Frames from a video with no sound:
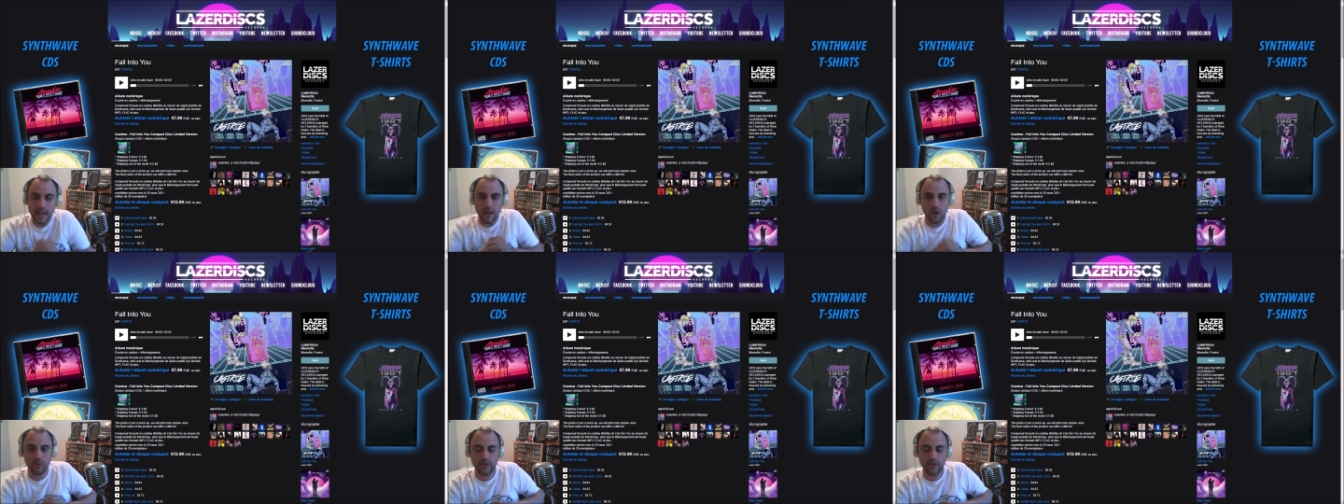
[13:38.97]

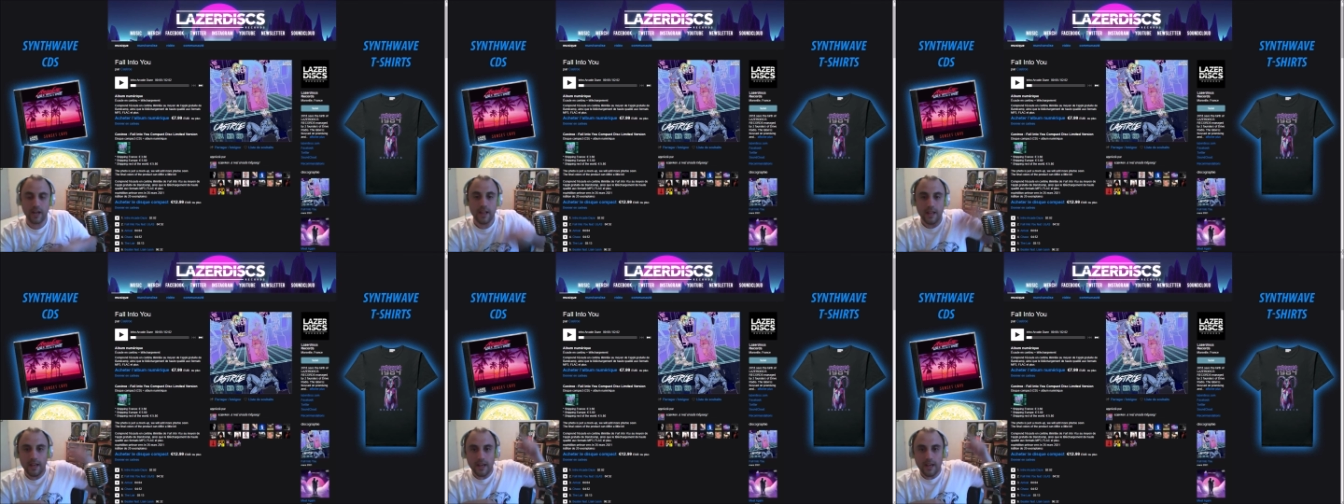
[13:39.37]
En tout cas,
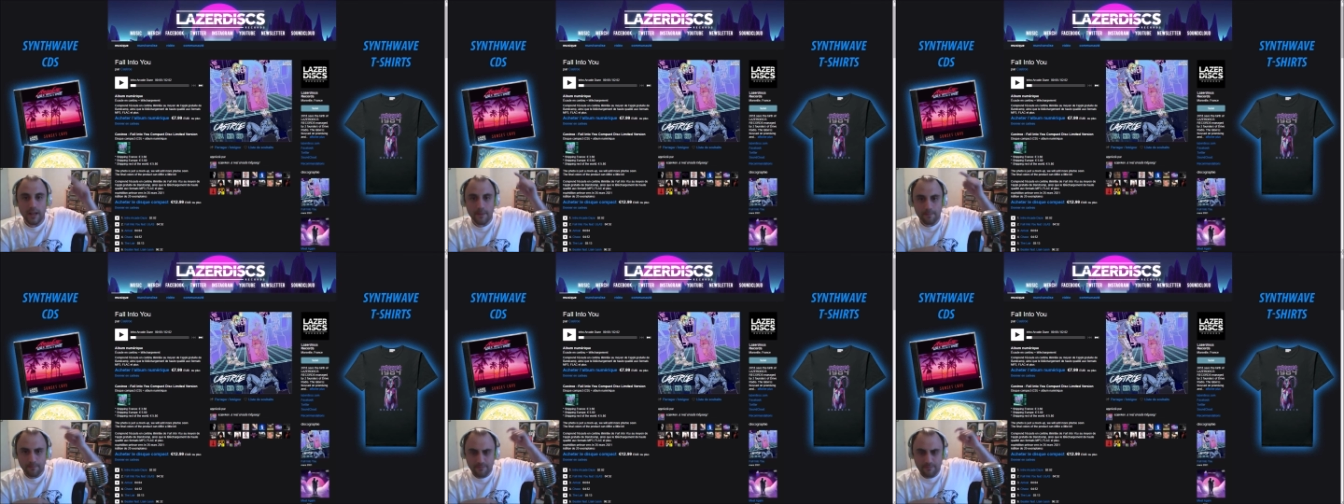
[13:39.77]

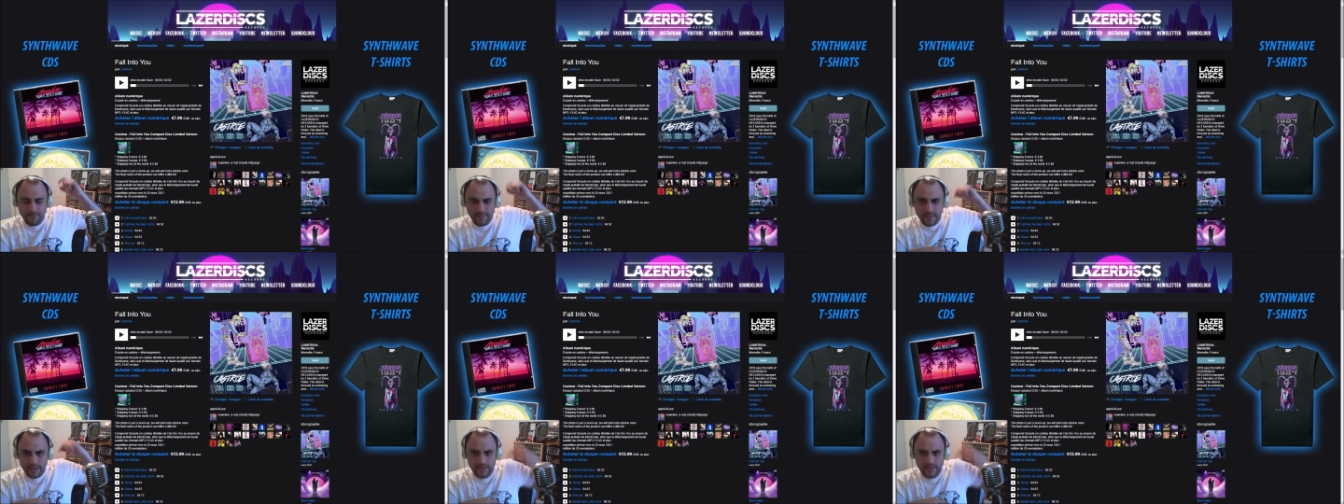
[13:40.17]

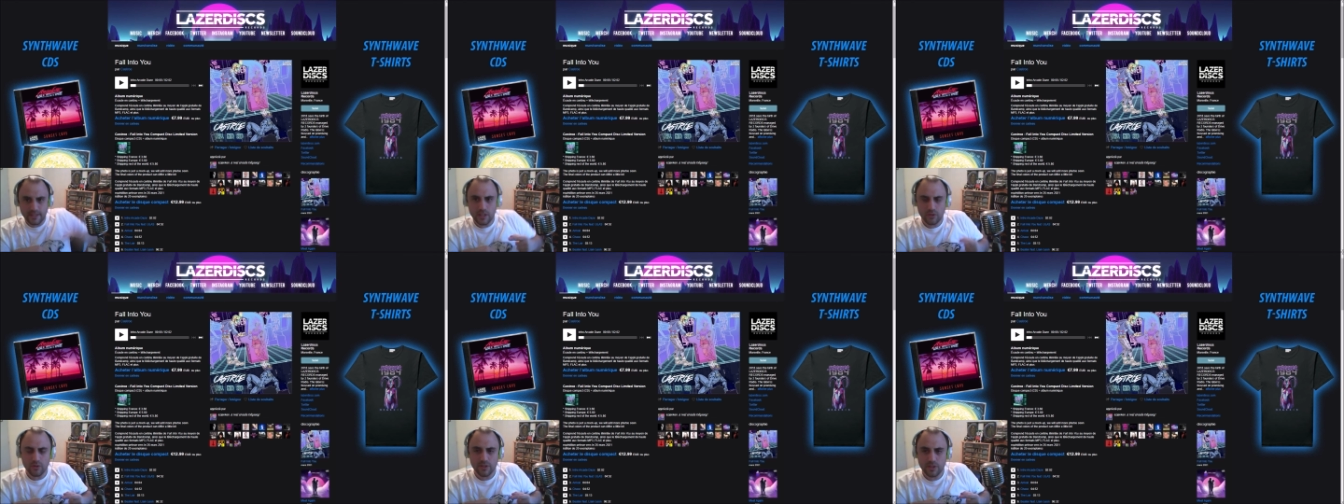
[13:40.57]
ce qui
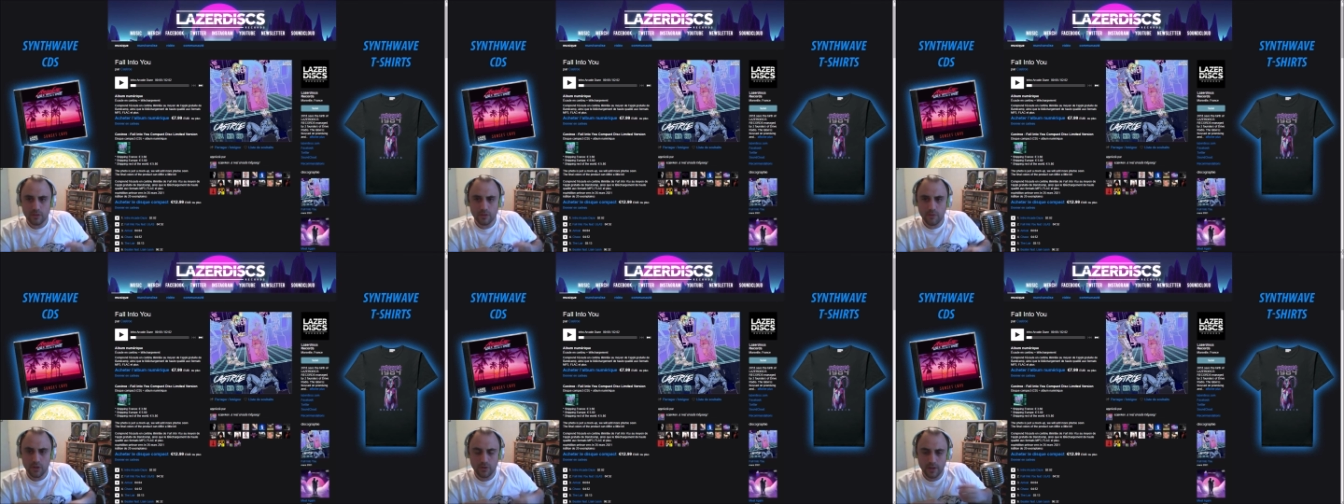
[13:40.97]
est sûr, c'est
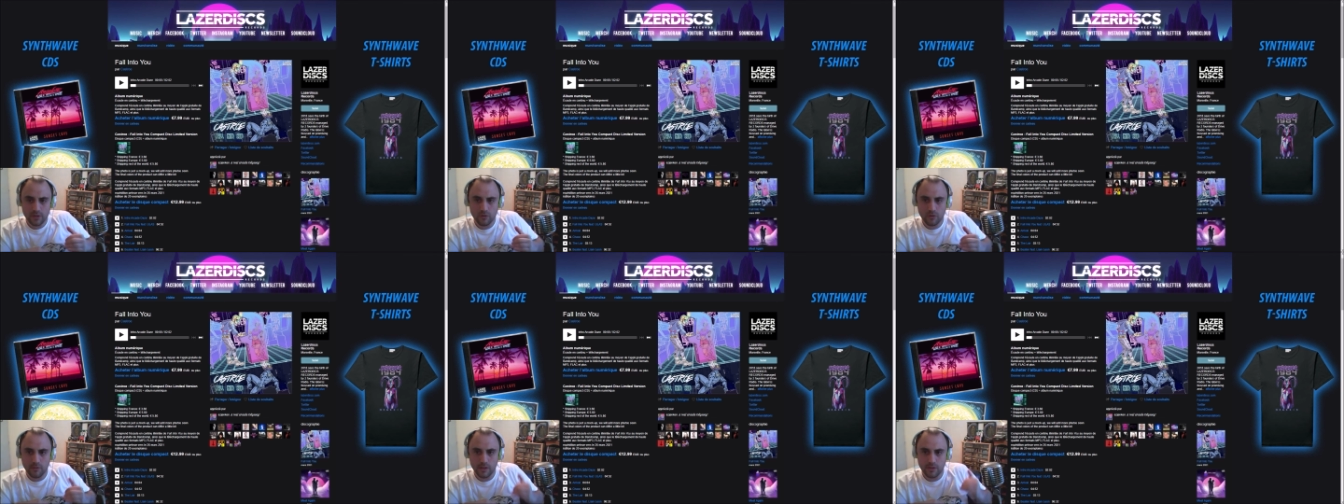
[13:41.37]
que moi je
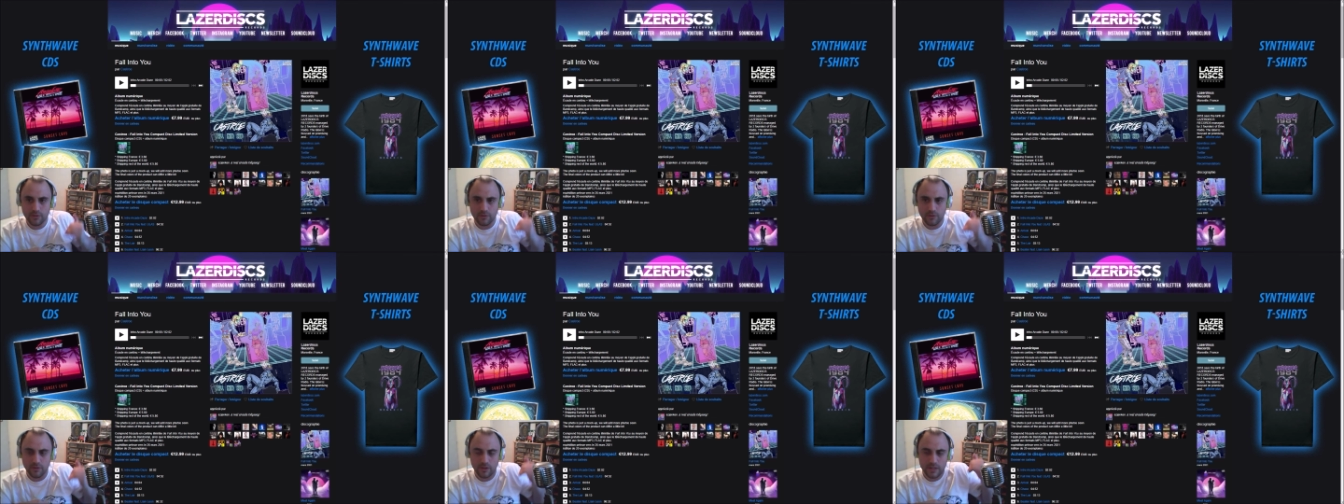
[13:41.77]
résume dans
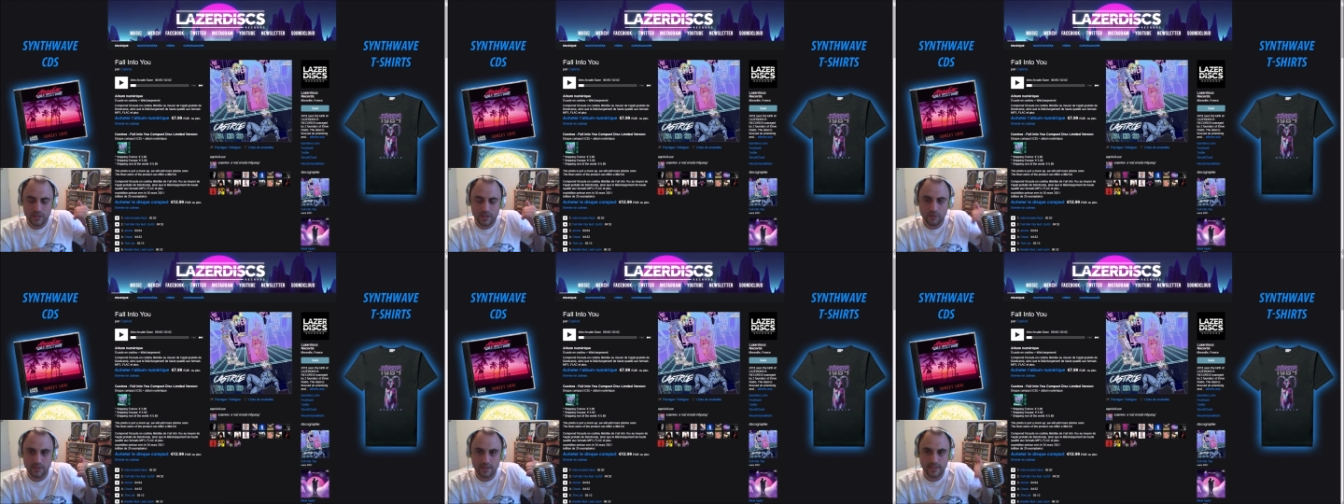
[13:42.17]
une
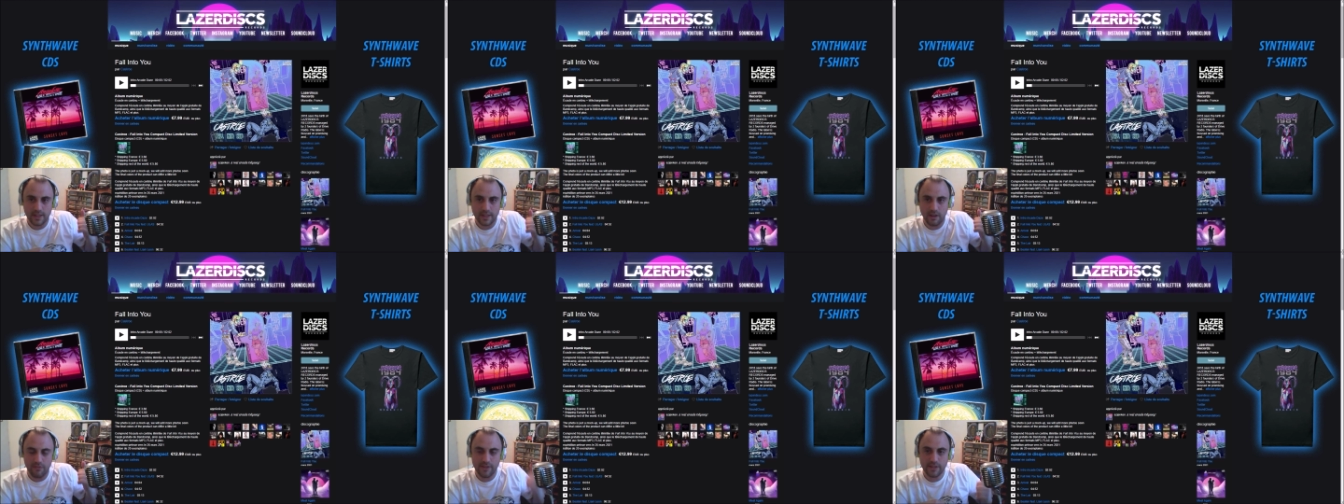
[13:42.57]
l'histoire, ça
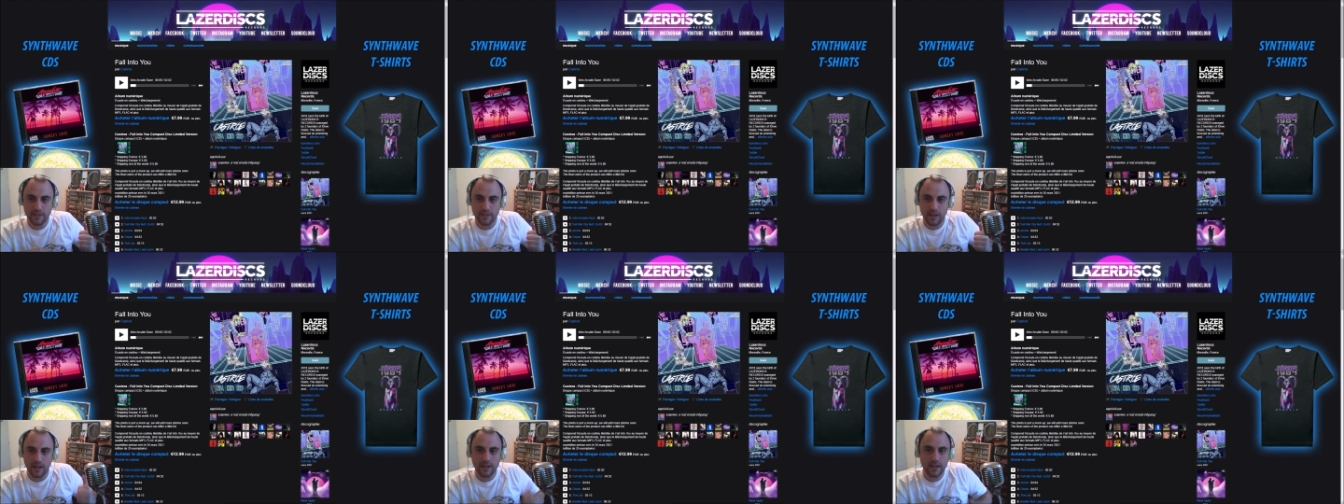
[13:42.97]
serait en
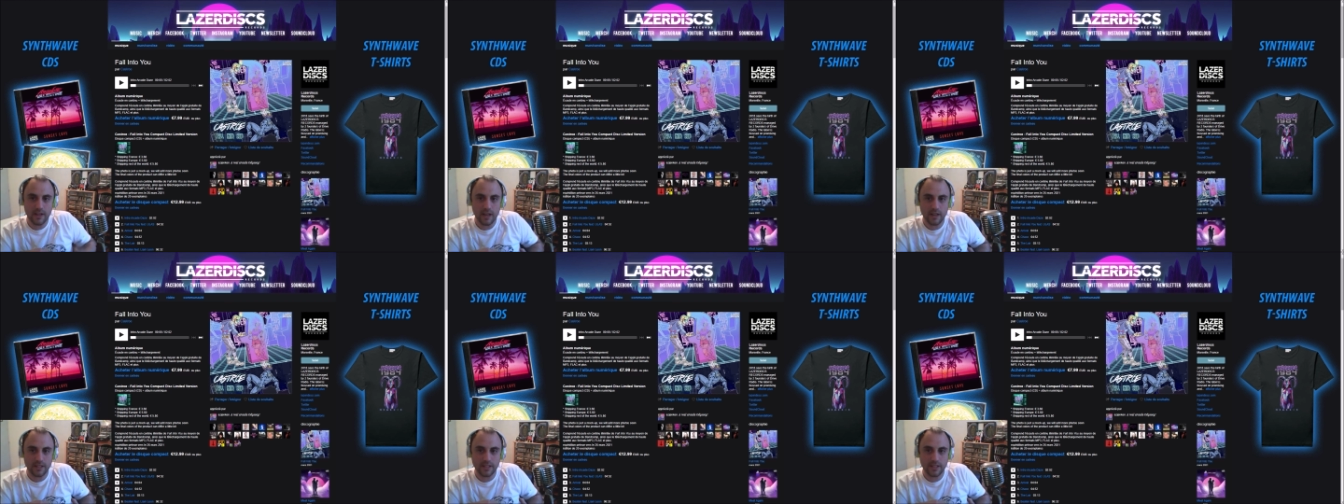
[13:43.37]
fait un
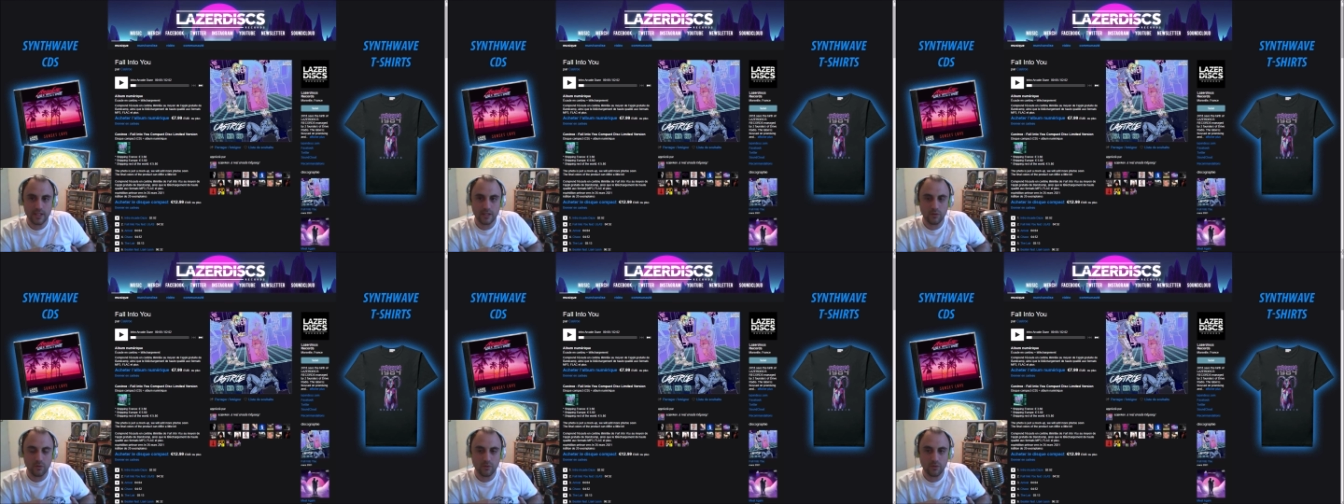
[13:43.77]
gars qui
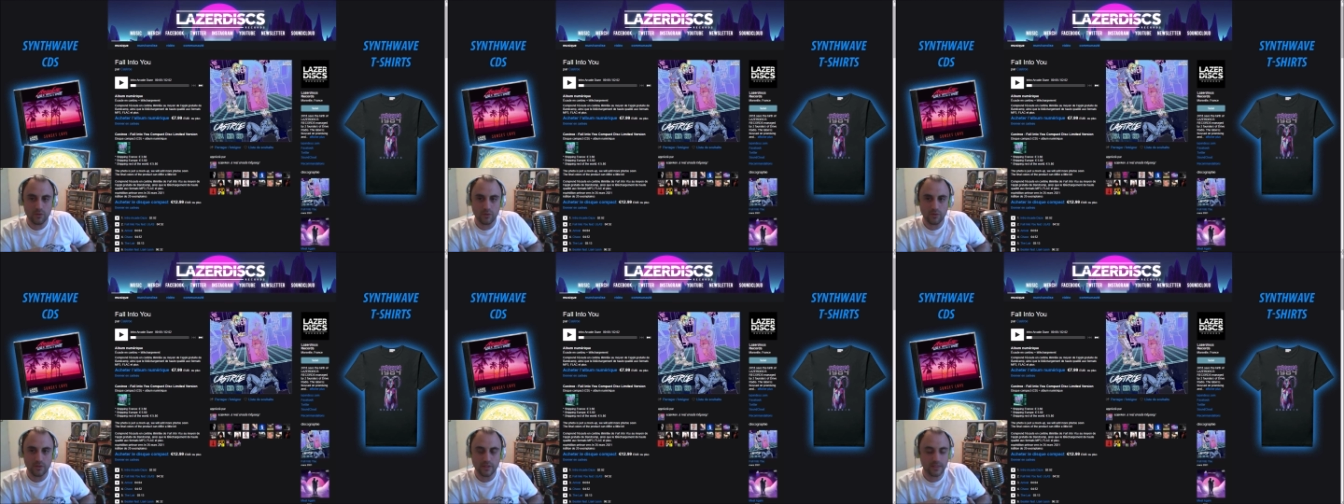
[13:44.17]
est donc
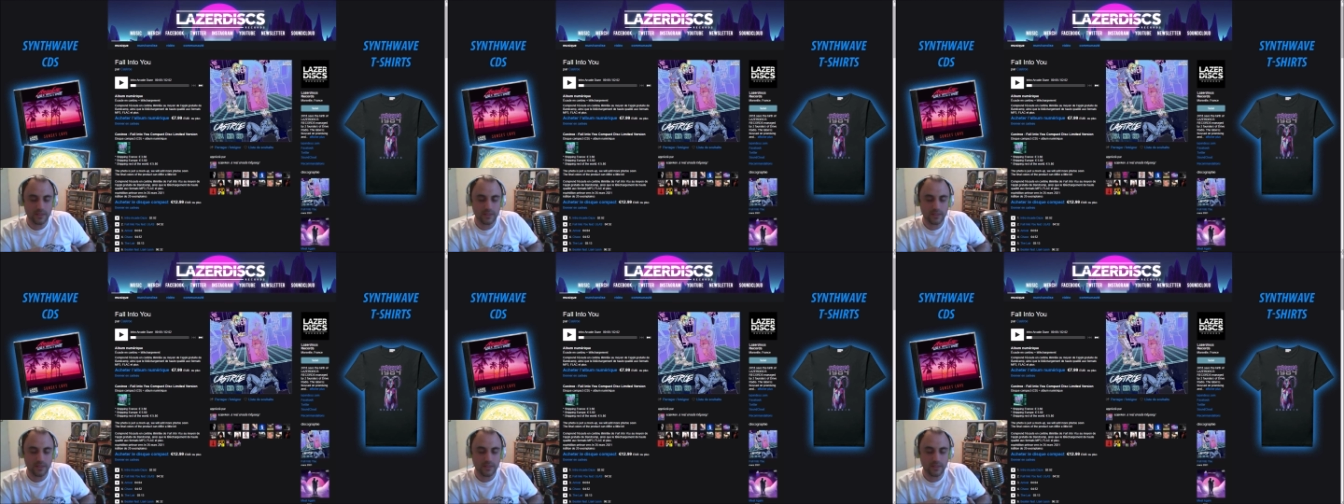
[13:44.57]
euh,